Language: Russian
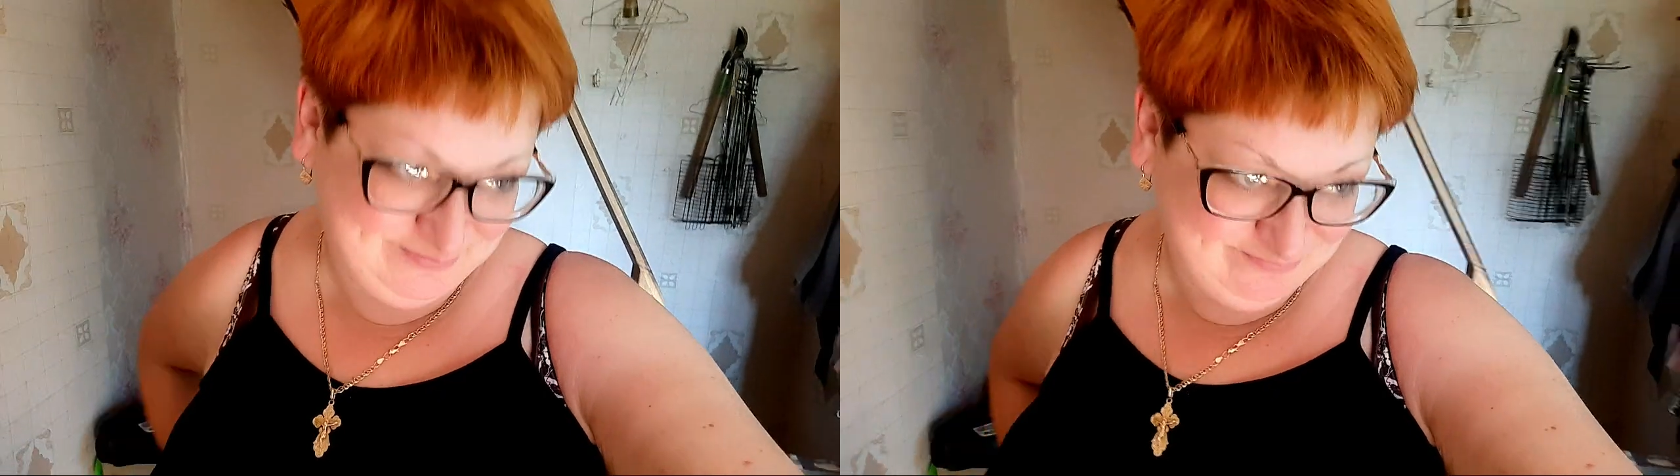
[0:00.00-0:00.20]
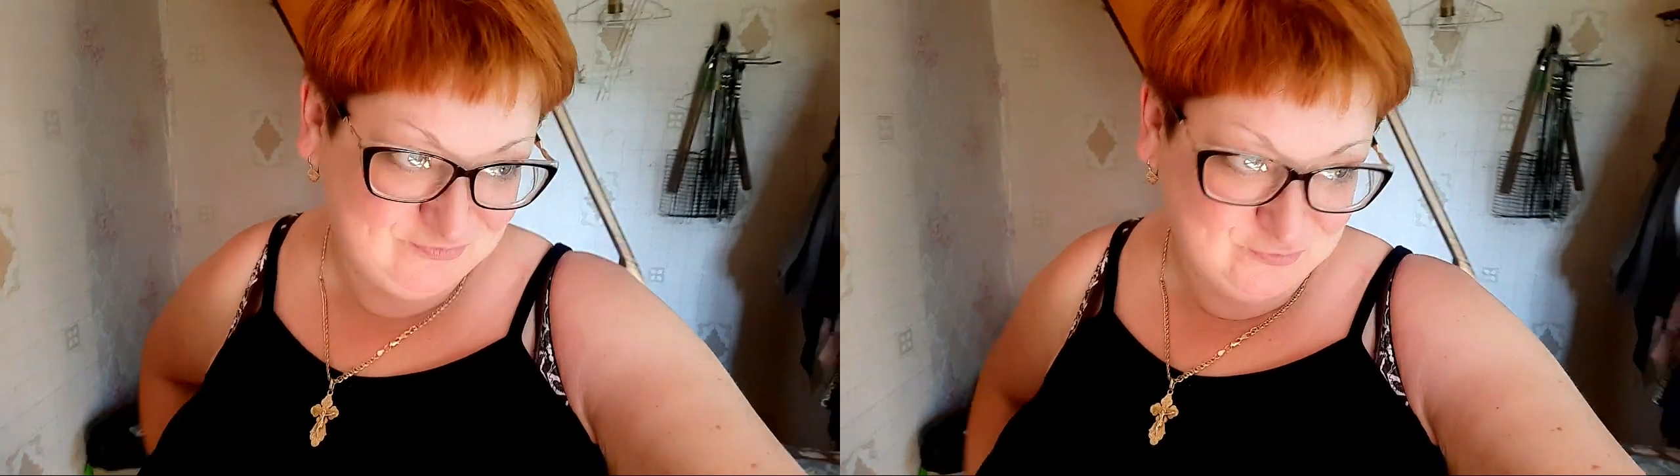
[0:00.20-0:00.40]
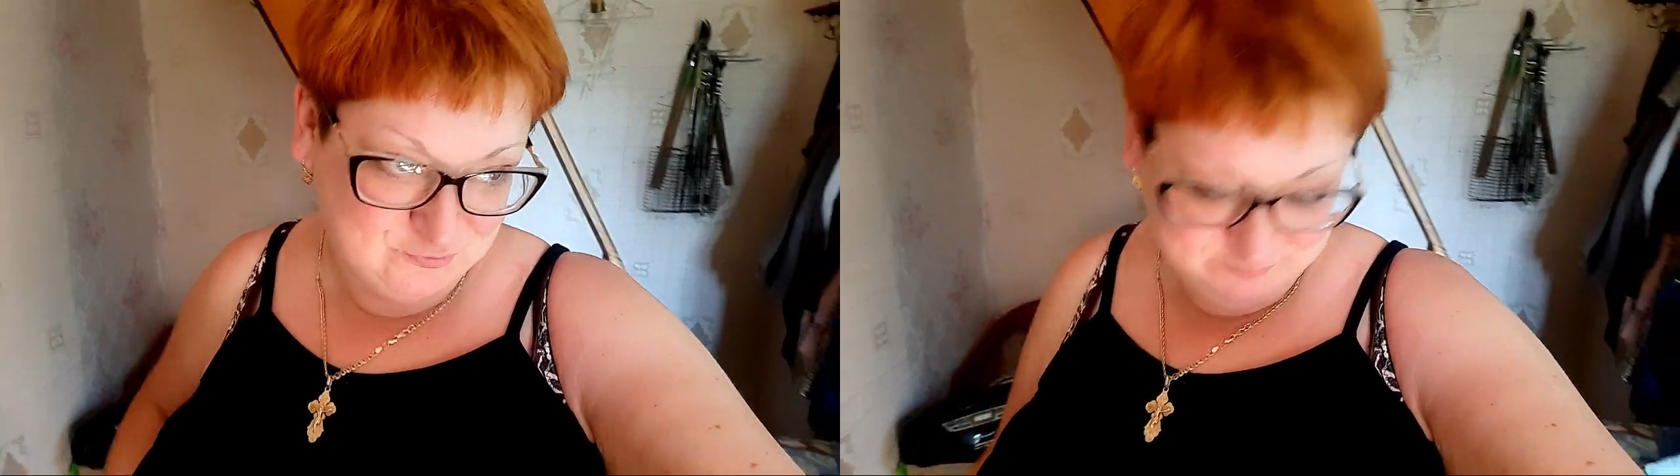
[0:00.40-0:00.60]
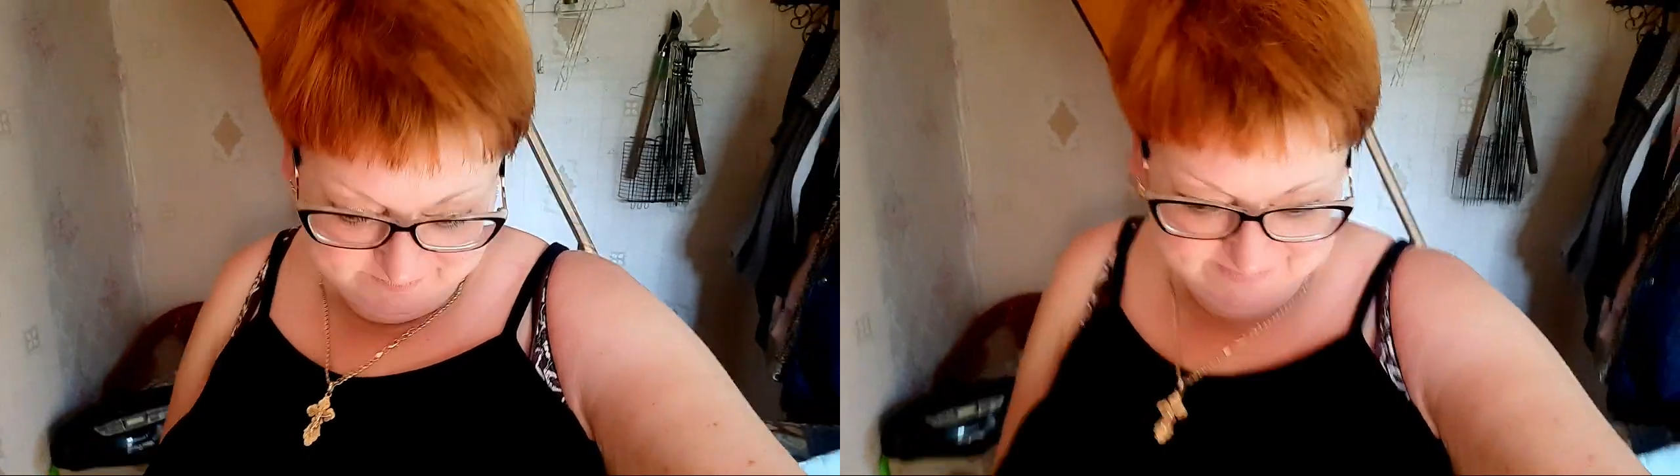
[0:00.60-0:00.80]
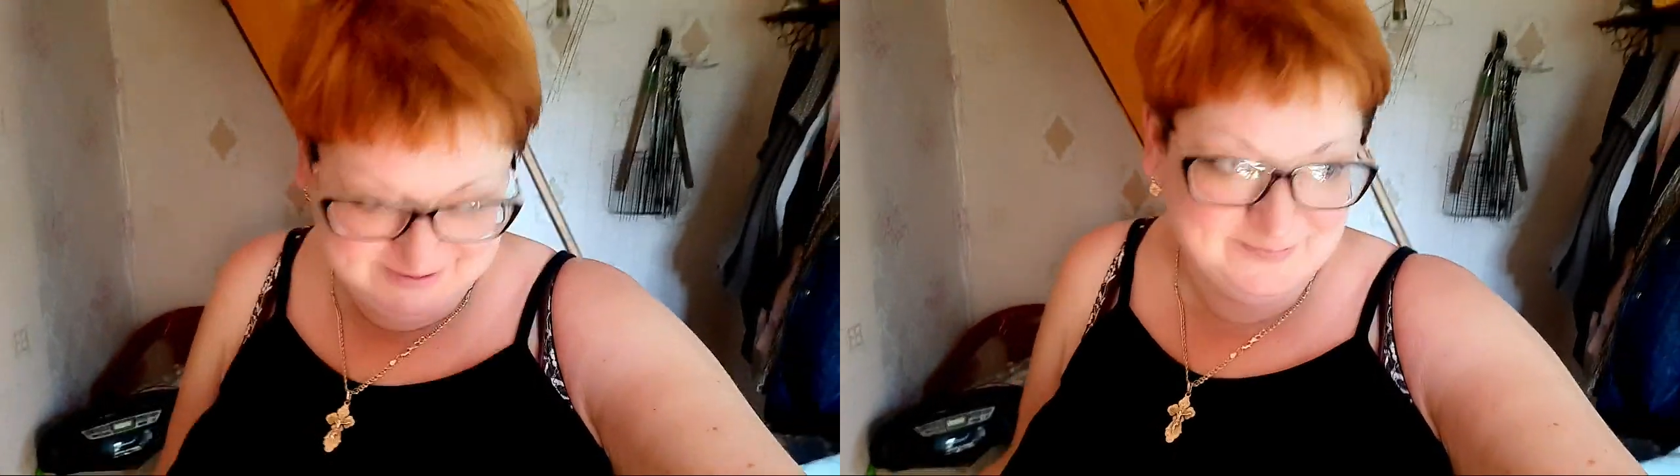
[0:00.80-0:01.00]
И ну,
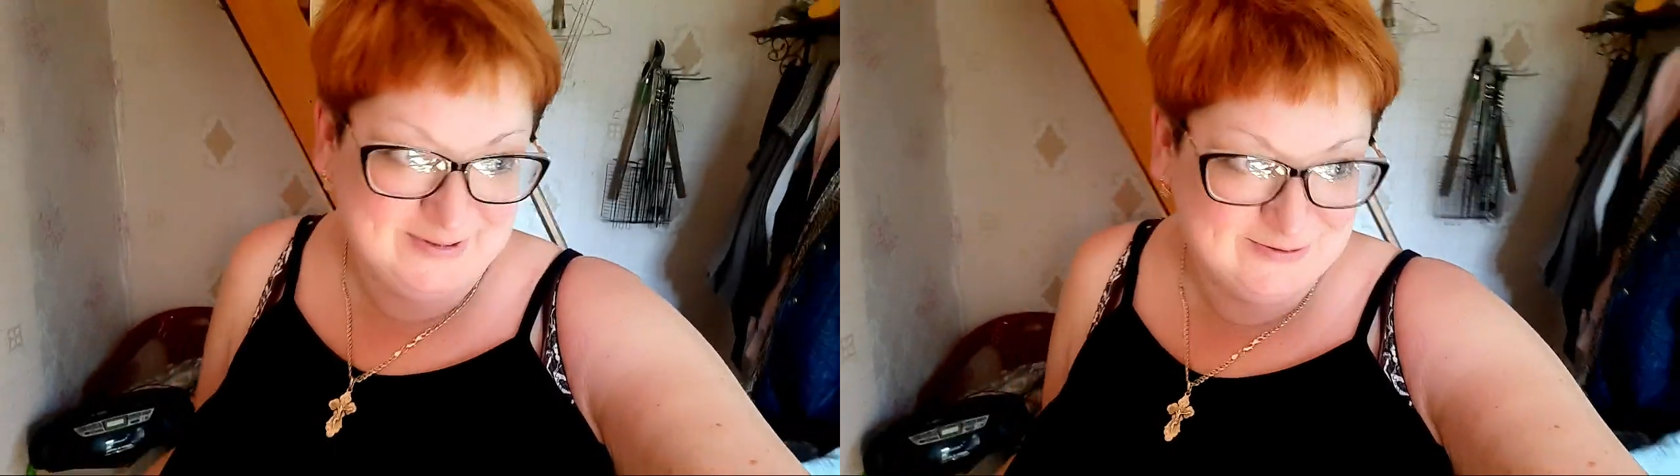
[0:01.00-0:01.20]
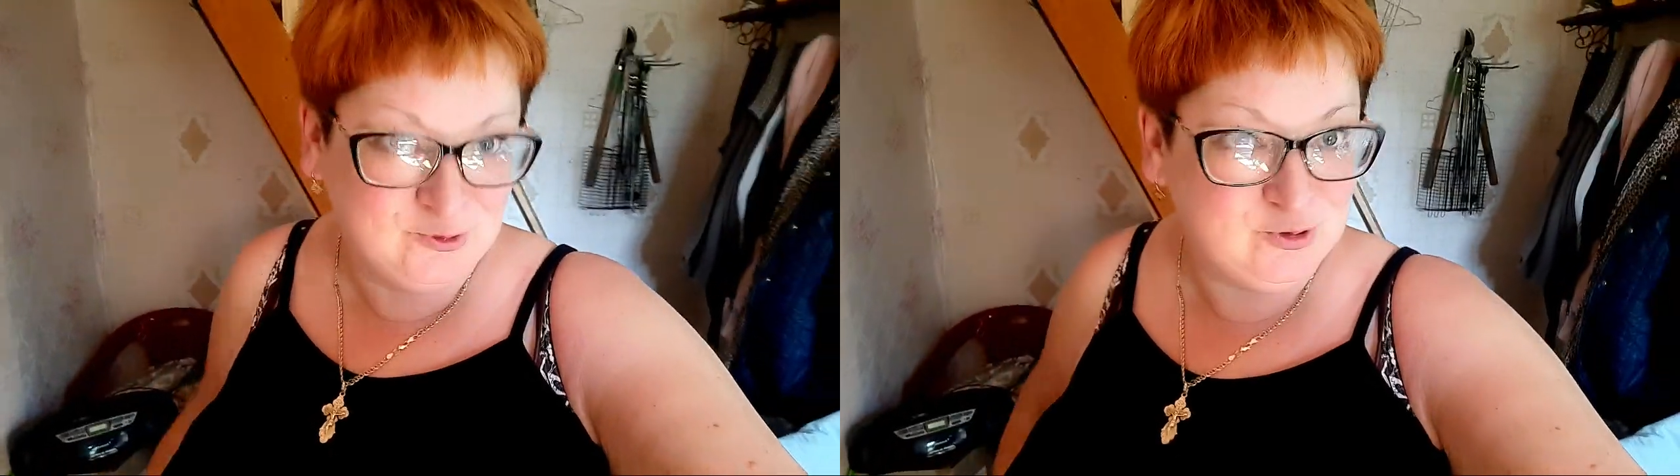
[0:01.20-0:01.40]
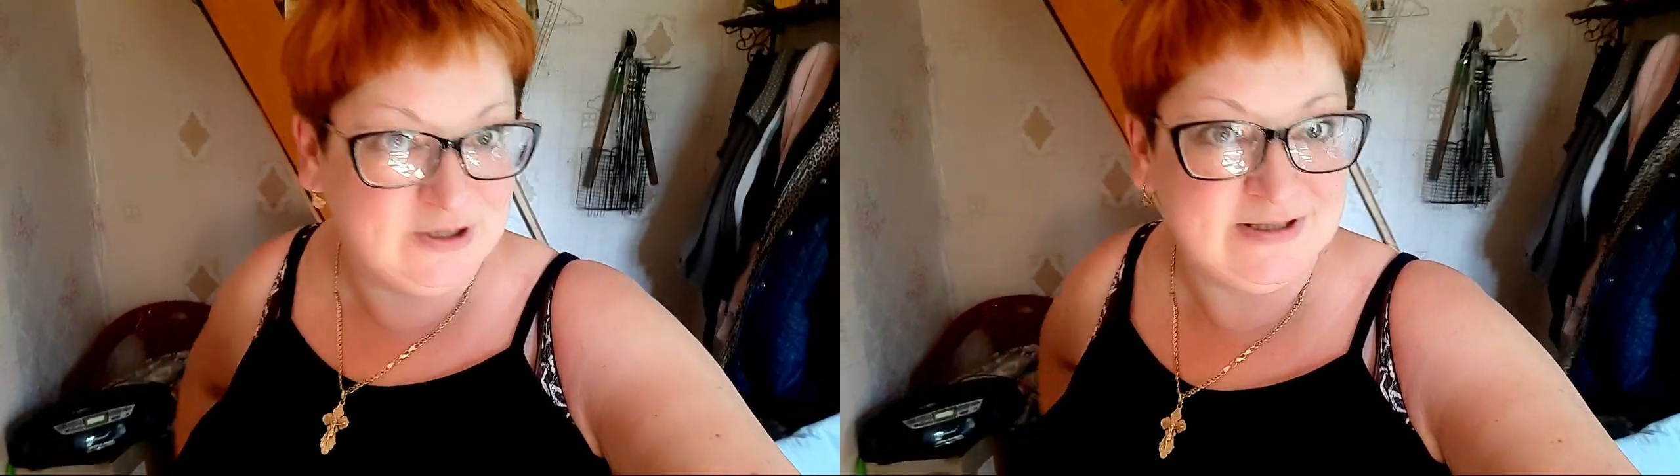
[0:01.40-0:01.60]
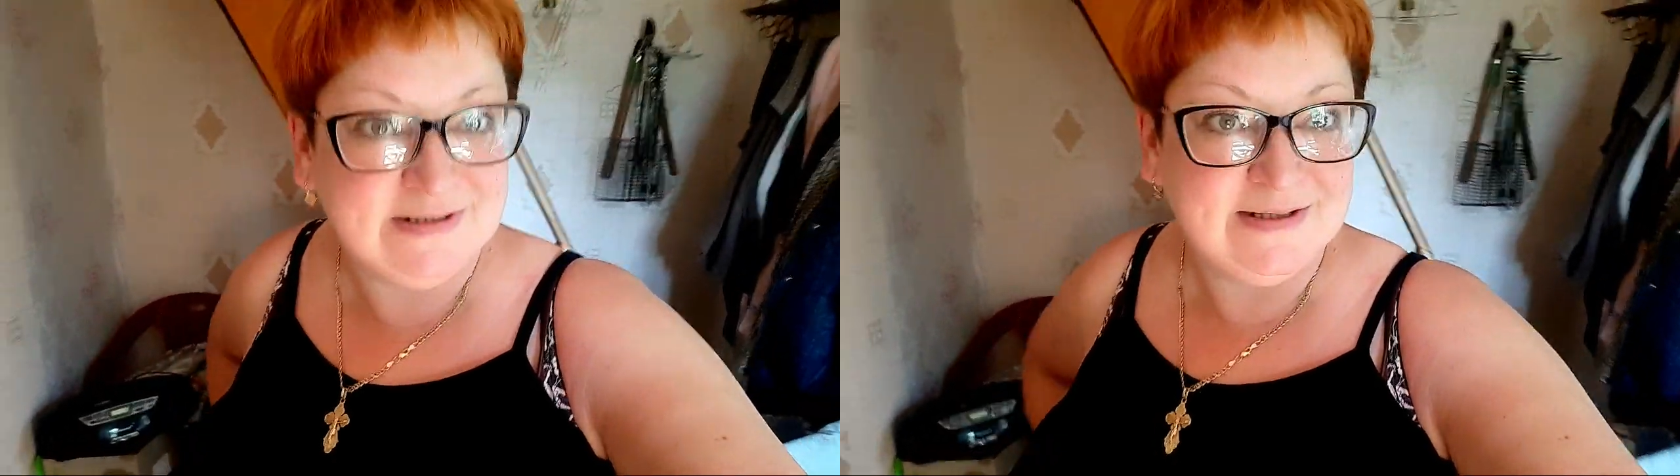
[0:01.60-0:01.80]
все, да. кимоно да